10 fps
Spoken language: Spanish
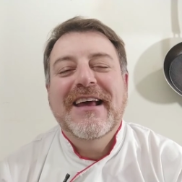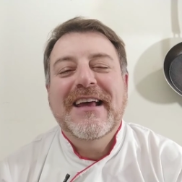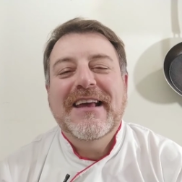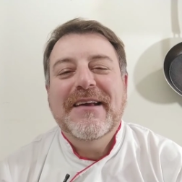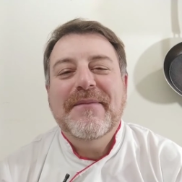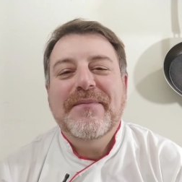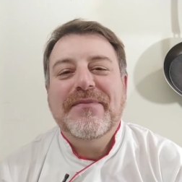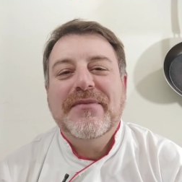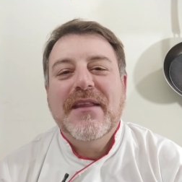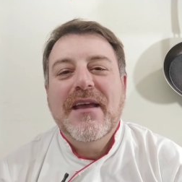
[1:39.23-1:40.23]
Eh,
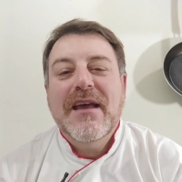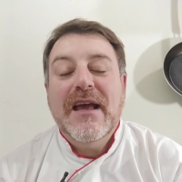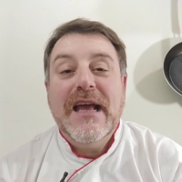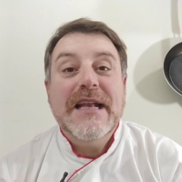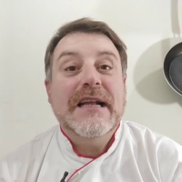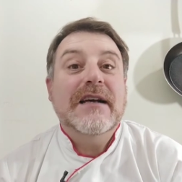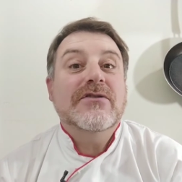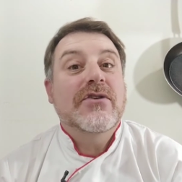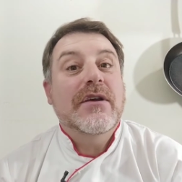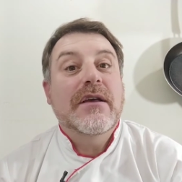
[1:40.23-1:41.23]
en el
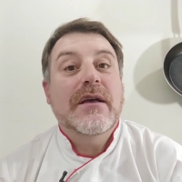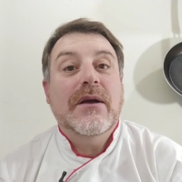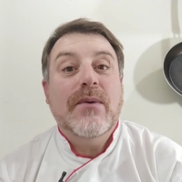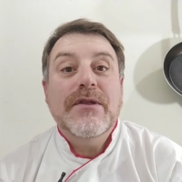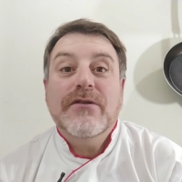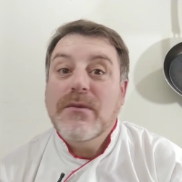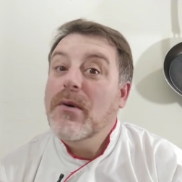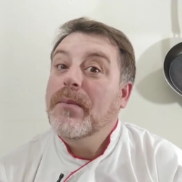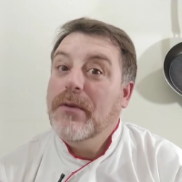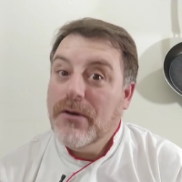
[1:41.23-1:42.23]
caso de cuando
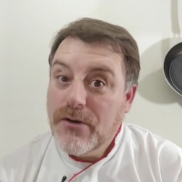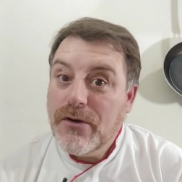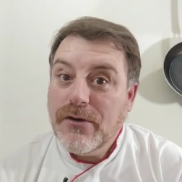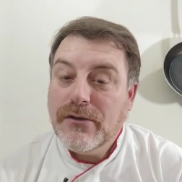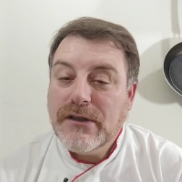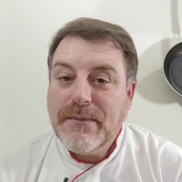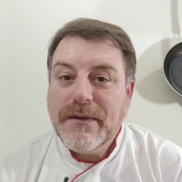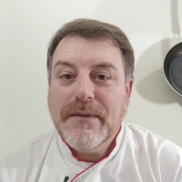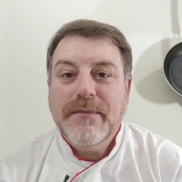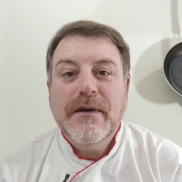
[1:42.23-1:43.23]
hicimos pionono
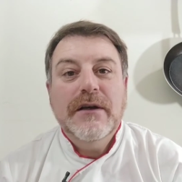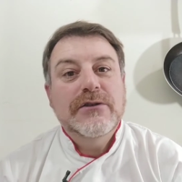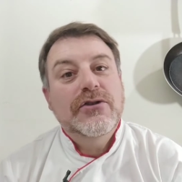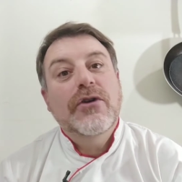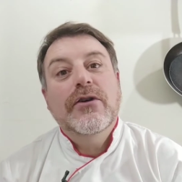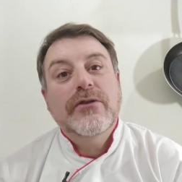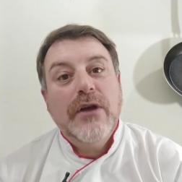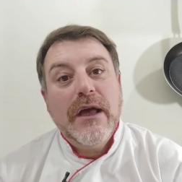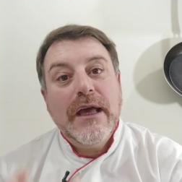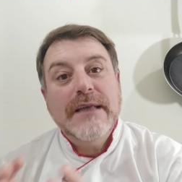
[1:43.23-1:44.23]
también,
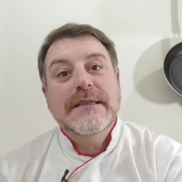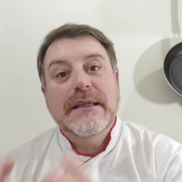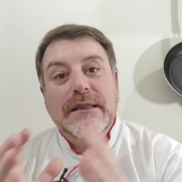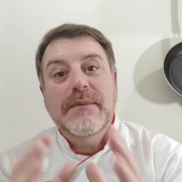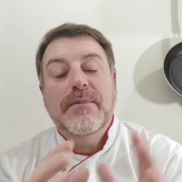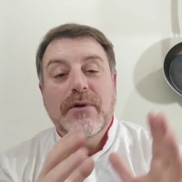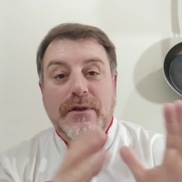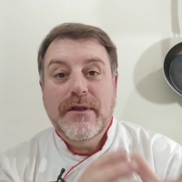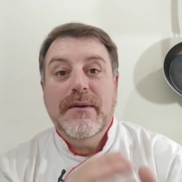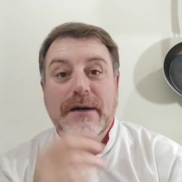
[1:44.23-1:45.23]
todos ese
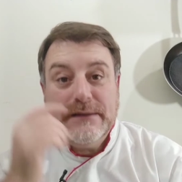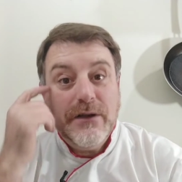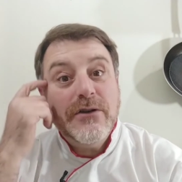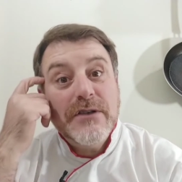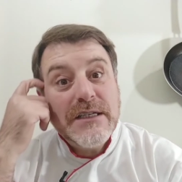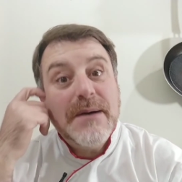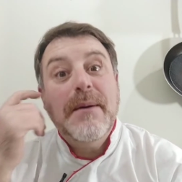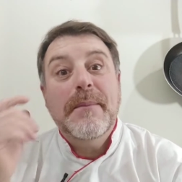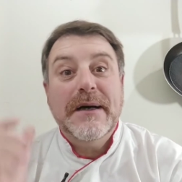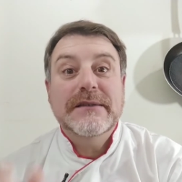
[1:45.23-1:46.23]
tipo de batidos se
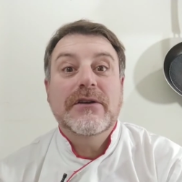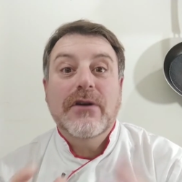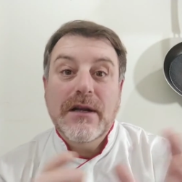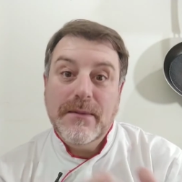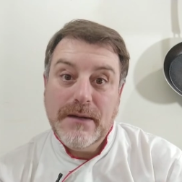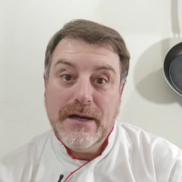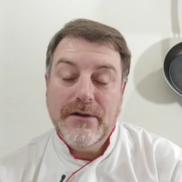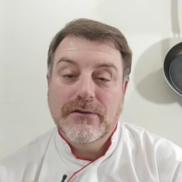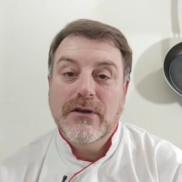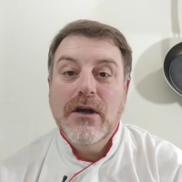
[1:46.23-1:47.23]
llaman batidos
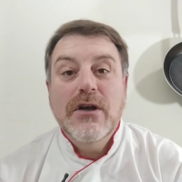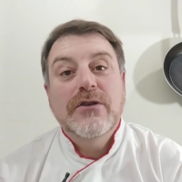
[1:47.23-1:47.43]
livianos.